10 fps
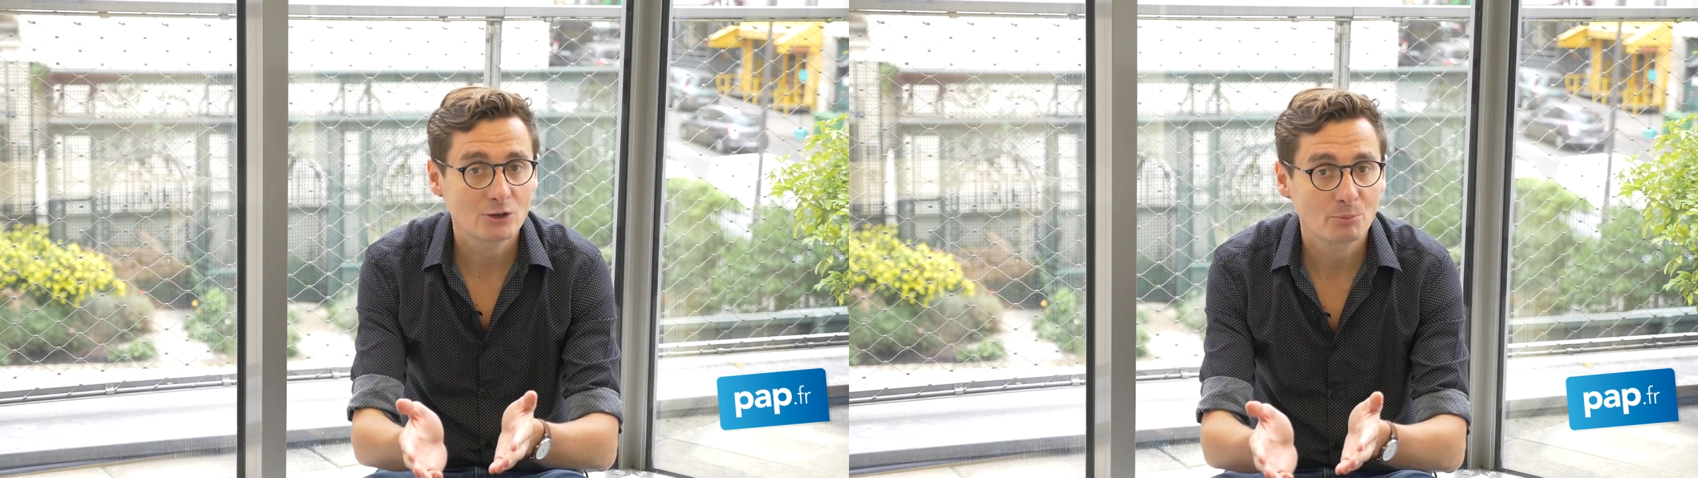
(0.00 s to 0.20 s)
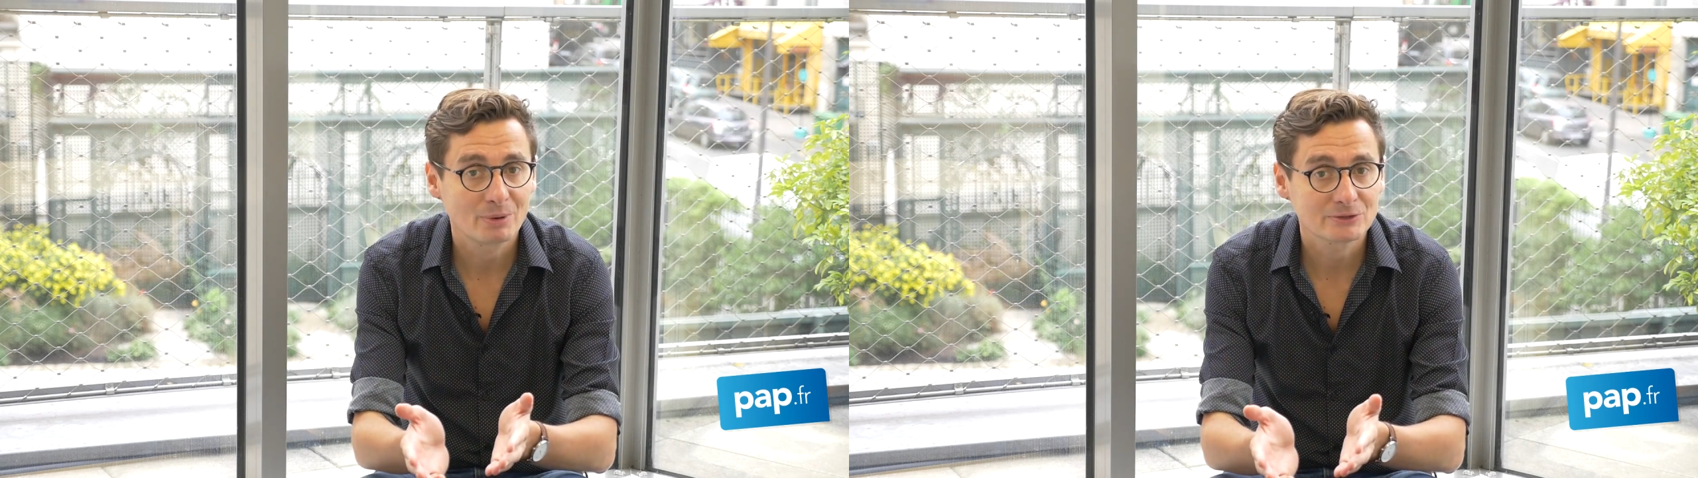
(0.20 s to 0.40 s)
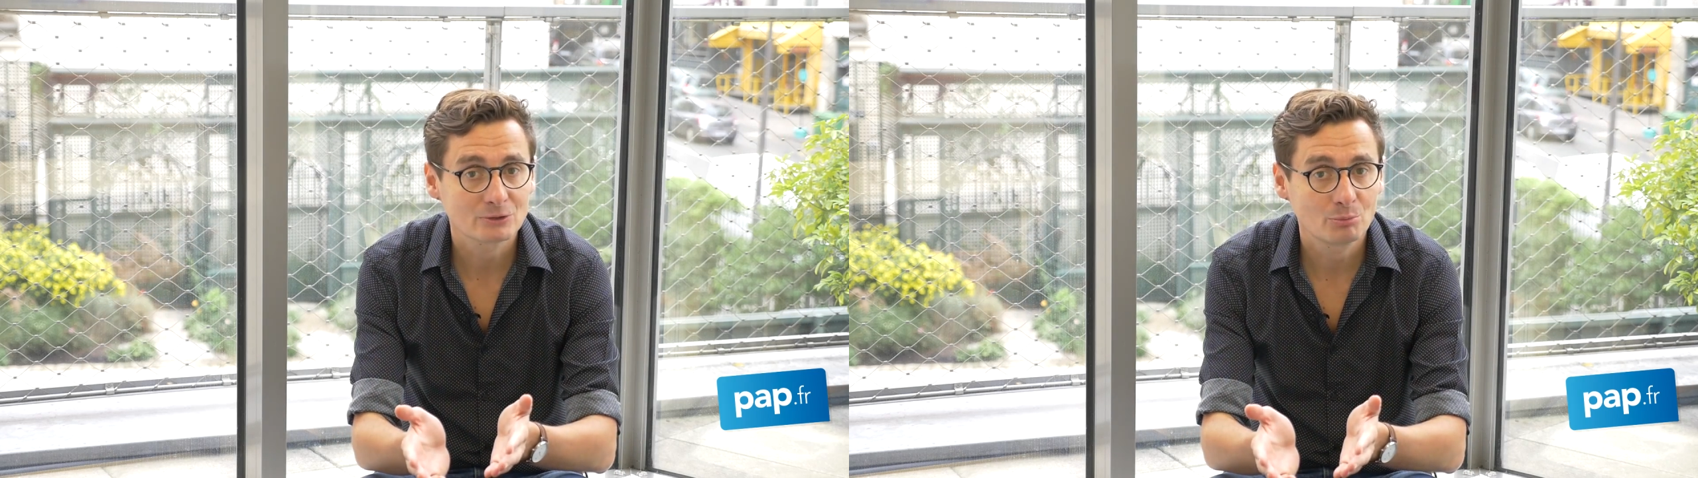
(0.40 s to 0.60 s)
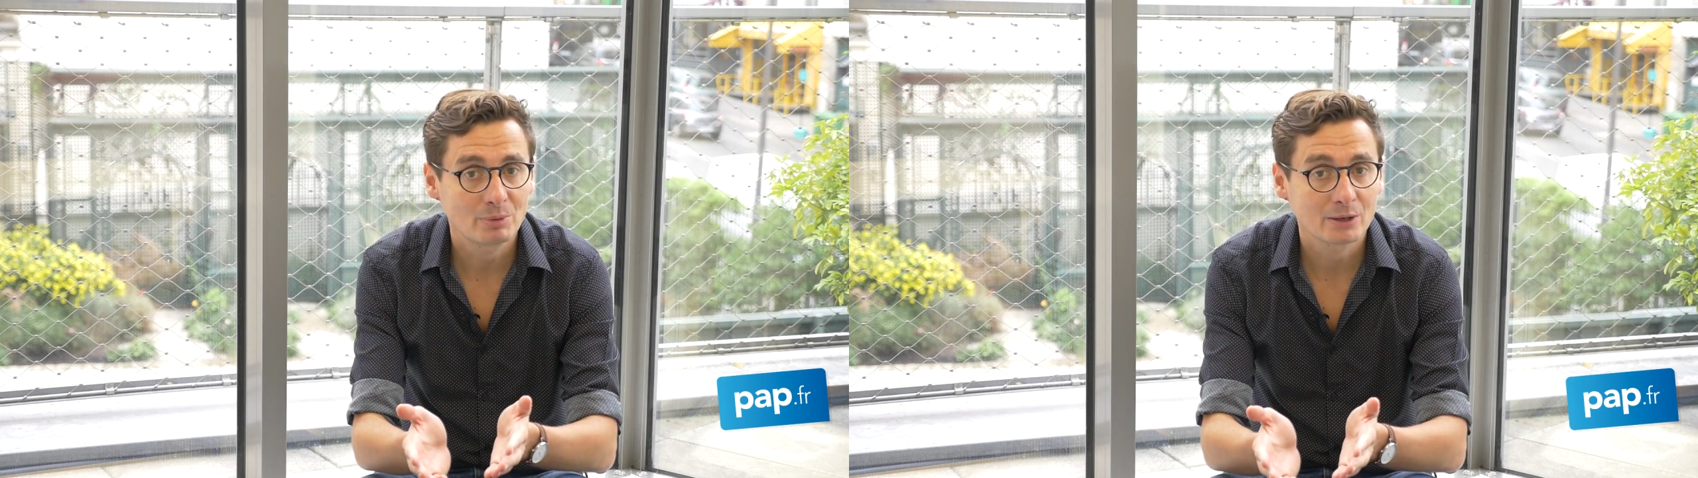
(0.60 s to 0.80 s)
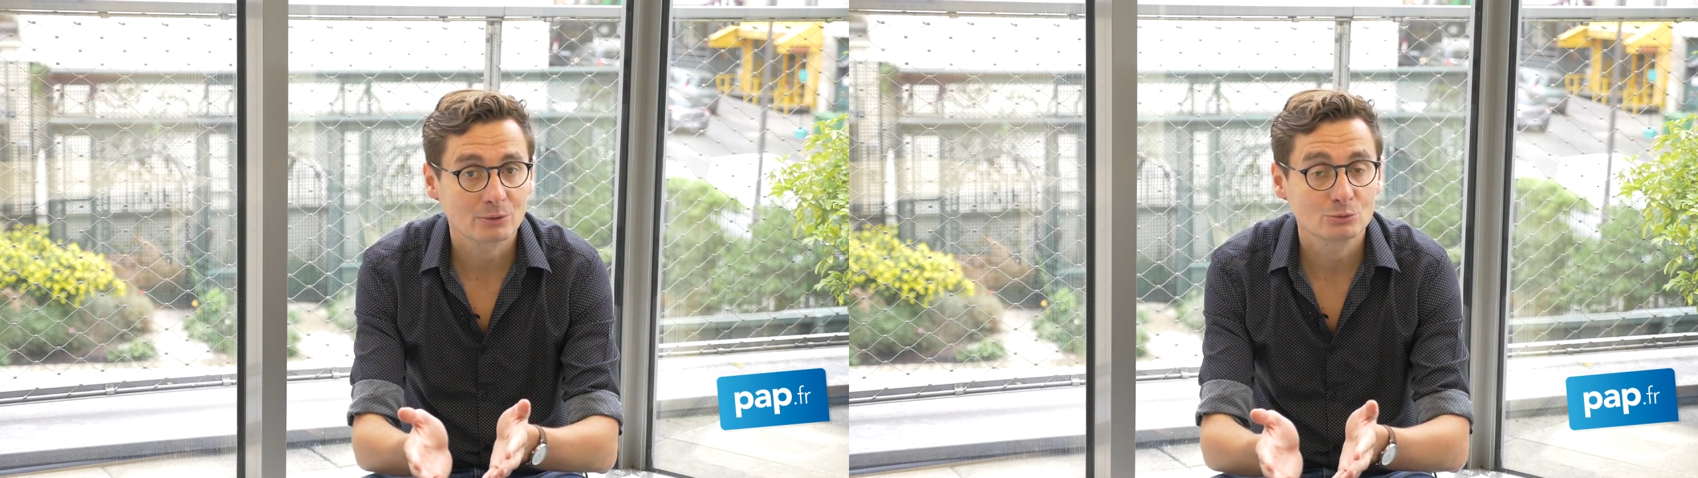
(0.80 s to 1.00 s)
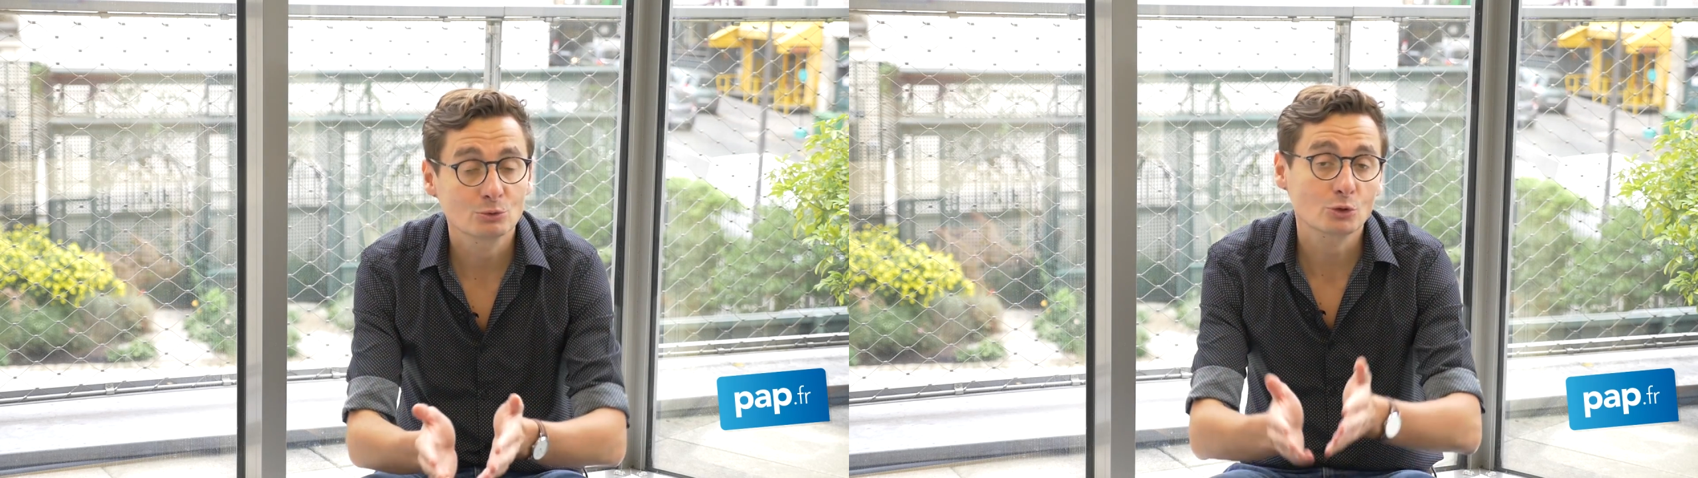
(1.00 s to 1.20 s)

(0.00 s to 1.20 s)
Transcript: qu'en passant par une